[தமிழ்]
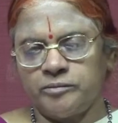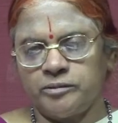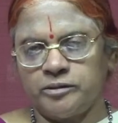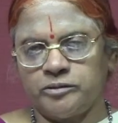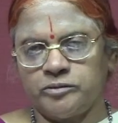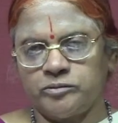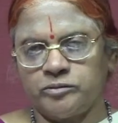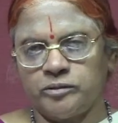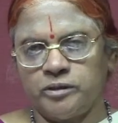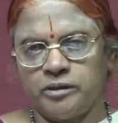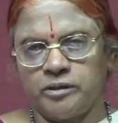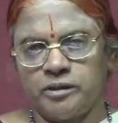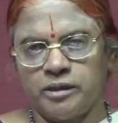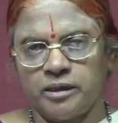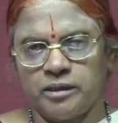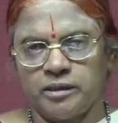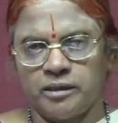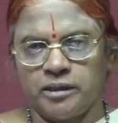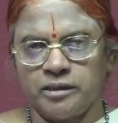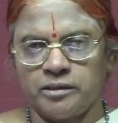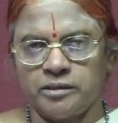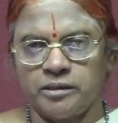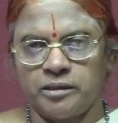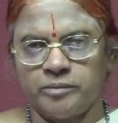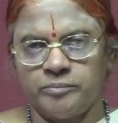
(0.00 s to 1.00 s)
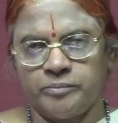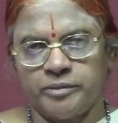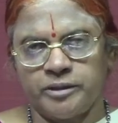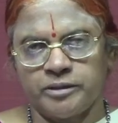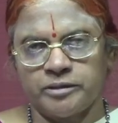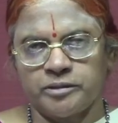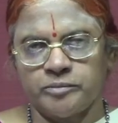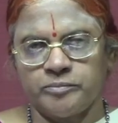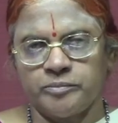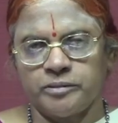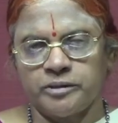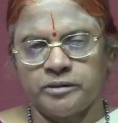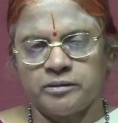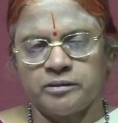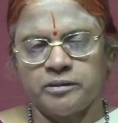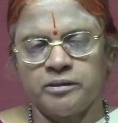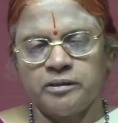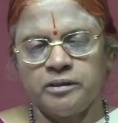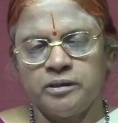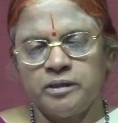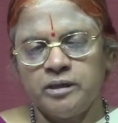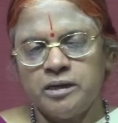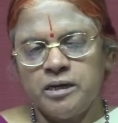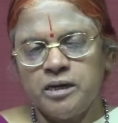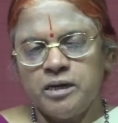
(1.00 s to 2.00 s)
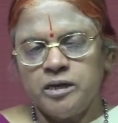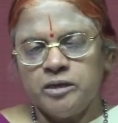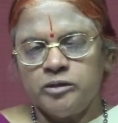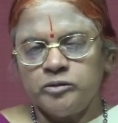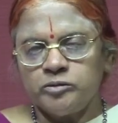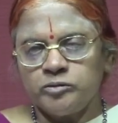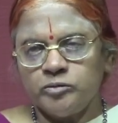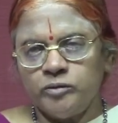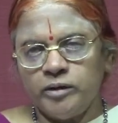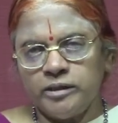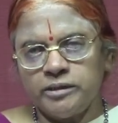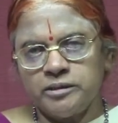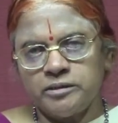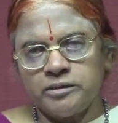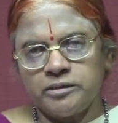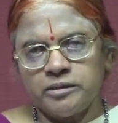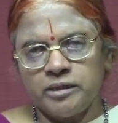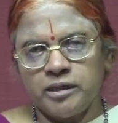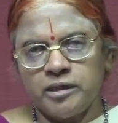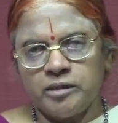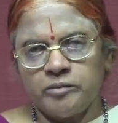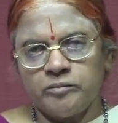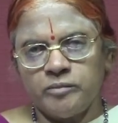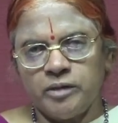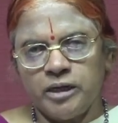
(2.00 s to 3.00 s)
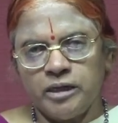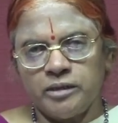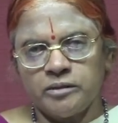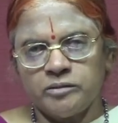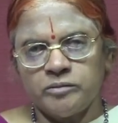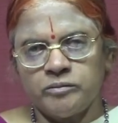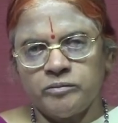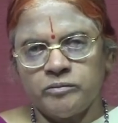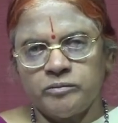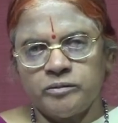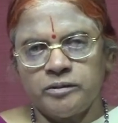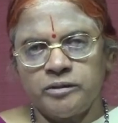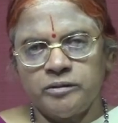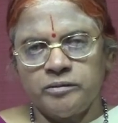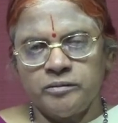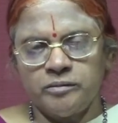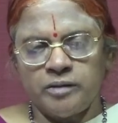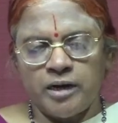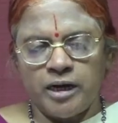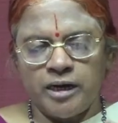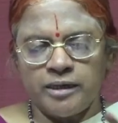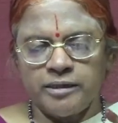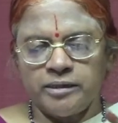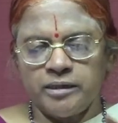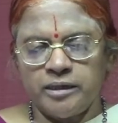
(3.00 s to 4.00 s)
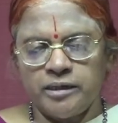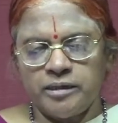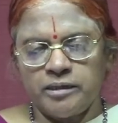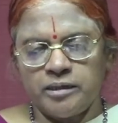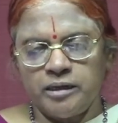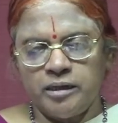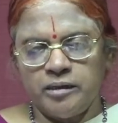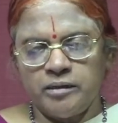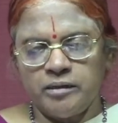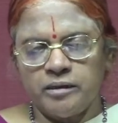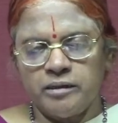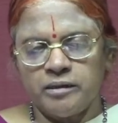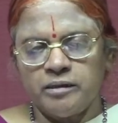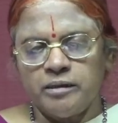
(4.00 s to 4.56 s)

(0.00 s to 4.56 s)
அப்படின்னு சொல்லி அதுக்கு பேசப்படுது சுவாதிஷ்டானம்னா அதுக்கு ஒன்று ஆண்கேனா